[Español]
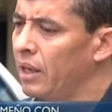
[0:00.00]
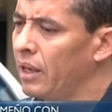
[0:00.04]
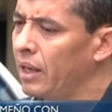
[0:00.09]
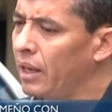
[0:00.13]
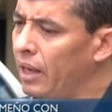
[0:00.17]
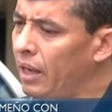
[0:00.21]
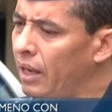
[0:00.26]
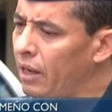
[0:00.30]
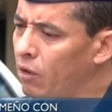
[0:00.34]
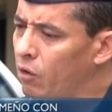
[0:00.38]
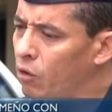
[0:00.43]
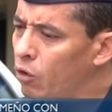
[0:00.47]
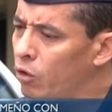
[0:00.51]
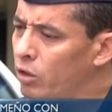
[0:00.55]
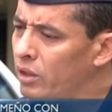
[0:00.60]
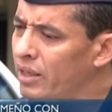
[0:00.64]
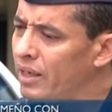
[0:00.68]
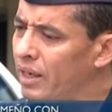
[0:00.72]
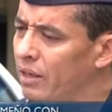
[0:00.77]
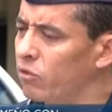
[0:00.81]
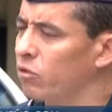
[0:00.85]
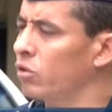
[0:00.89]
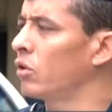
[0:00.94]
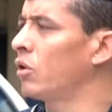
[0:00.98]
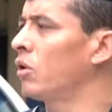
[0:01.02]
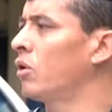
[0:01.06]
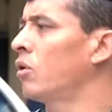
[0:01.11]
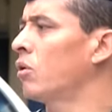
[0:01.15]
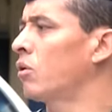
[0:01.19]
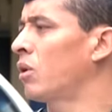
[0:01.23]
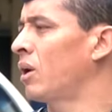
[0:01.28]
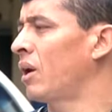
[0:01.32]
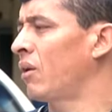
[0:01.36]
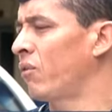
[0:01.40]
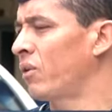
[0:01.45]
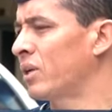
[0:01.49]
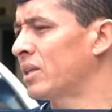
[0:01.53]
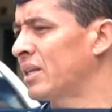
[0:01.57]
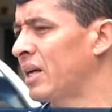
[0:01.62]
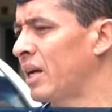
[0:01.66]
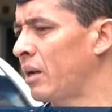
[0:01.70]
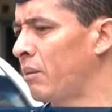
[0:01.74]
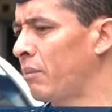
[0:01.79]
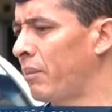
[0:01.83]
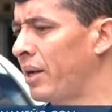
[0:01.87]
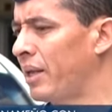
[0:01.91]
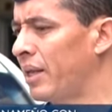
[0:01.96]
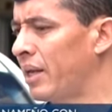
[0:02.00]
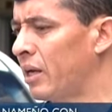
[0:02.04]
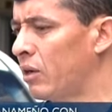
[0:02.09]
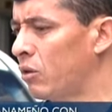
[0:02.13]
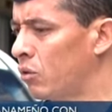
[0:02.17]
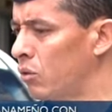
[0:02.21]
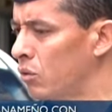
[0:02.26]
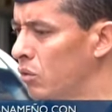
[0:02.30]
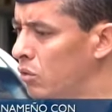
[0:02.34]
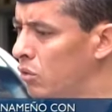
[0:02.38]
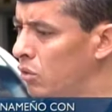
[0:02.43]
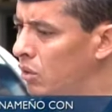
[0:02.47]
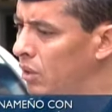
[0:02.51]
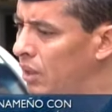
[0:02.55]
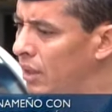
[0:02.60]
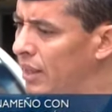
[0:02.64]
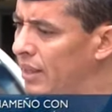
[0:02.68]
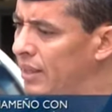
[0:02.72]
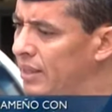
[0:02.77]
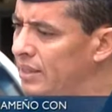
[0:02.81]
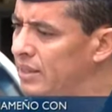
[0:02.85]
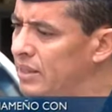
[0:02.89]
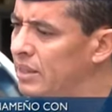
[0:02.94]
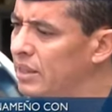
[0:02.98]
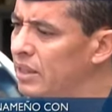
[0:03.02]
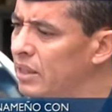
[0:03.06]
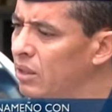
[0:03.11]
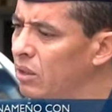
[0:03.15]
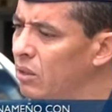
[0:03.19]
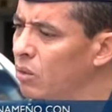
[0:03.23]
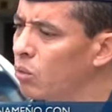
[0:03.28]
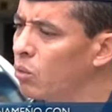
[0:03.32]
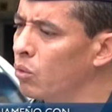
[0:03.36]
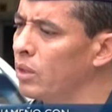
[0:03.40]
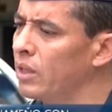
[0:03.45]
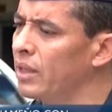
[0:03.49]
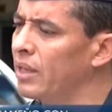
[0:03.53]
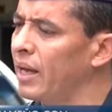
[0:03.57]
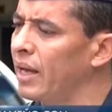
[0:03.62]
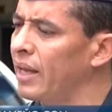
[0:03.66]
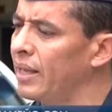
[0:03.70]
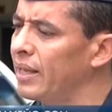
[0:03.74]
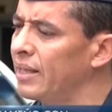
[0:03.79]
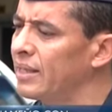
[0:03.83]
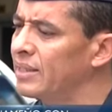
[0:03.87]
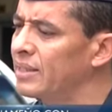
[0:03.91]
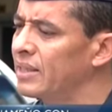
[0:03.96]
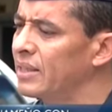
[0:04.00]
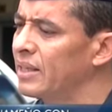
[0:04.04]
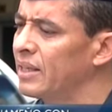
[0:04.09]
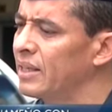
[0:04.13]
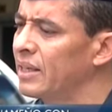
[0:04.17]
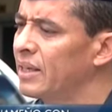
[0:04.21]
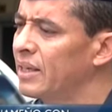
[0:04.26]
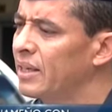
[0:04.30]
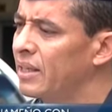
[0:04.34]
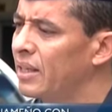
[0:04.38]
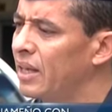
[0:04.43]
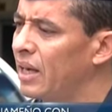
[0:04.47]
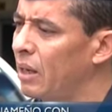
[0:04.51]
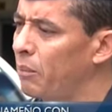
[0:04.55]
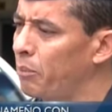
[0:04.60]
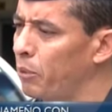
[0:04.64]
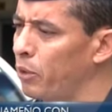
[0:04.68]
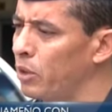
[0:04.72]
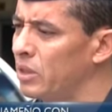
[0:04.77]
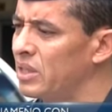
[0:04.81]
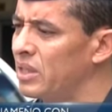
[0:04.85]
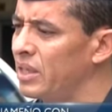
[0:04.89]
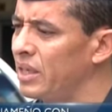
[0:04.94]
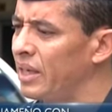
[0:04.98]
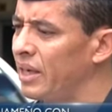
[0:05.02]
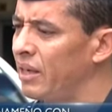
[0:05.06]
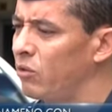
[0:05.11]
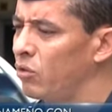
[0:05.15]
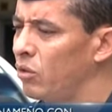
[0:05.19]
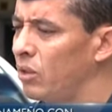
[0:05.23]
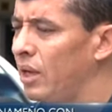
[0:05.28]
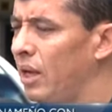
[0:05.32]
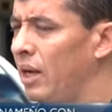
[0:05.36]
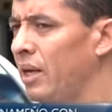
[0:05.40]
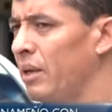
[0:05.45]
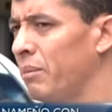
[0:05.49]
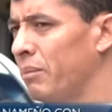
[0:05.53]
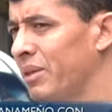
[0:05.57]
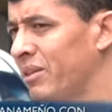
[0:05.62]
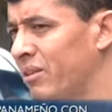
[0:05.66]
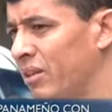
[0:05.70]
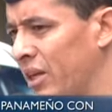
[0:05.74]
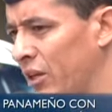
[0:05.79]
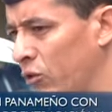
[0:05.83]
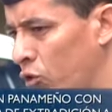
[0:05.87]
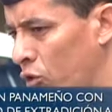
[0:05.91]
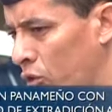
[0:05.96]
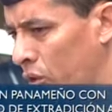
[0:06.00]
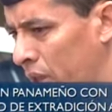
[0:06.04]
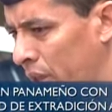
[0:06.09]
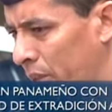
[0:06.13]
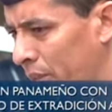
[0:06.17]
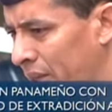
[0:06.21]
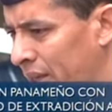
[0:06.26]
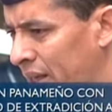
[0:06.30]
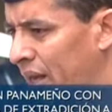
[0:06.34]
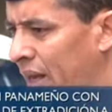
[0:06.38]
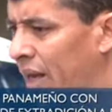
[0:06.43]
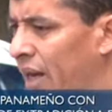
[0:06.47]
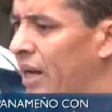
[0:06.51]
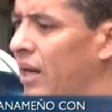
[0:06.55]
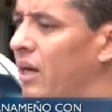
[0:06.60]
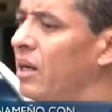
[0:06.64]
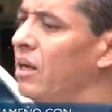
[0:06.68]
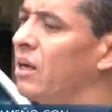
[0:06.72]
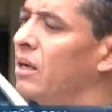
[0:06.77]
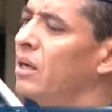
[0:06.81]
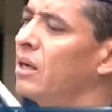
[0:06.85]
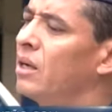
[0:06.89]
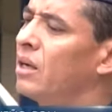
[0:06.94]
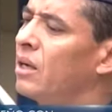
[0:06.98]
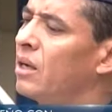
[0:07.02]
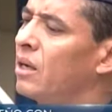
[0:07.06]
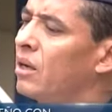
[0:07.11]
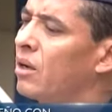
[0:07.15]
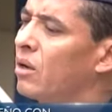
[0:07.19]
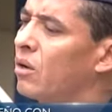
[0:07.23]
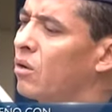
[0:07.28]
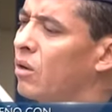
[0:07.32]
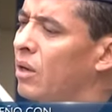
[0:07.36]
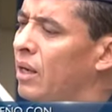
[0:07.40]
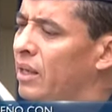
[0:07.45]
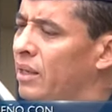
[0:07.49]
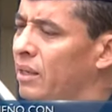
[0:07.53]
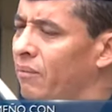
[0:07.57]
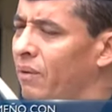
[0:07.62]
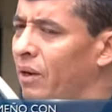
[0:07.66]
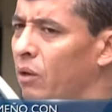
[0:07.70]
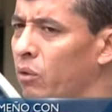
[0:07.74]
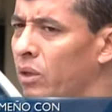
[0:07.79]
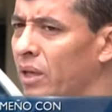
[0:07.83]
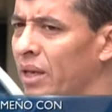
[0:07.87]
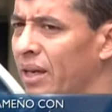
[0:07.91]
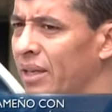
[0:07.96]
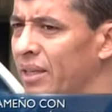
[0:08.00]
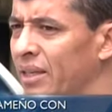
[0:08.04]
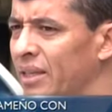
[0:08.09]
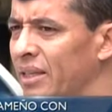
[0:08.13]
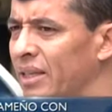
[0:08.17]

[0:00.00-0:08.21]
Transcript: En coordinación con las Fuerzas Armadas, con todas las unidades de la Policía Nacional, Investigación Criminal, con las demás unidades de